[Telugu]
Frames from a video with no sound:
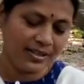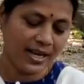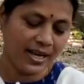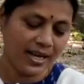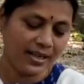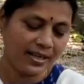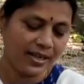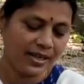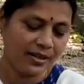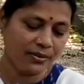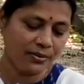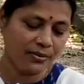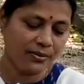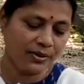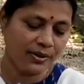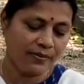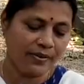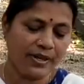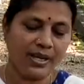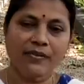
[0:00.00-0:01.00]
సార్ గారు
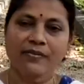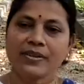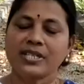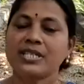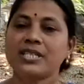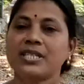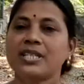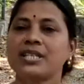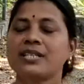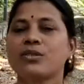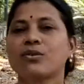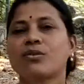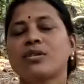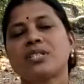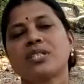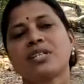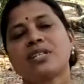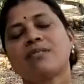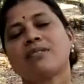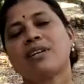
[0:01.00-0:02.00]
ఈవినింగ్ విజిటింగ్స్కి
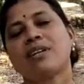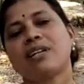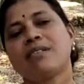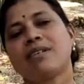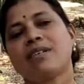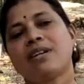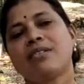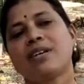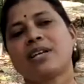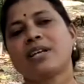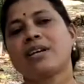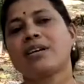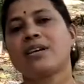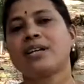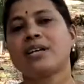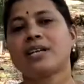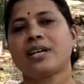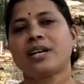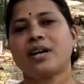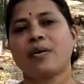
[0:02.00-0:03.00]
వచ్చేటువంటి వాళ్ళు
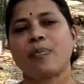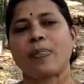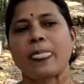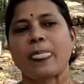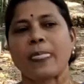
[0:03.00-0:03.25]
రెగ్యులర్గా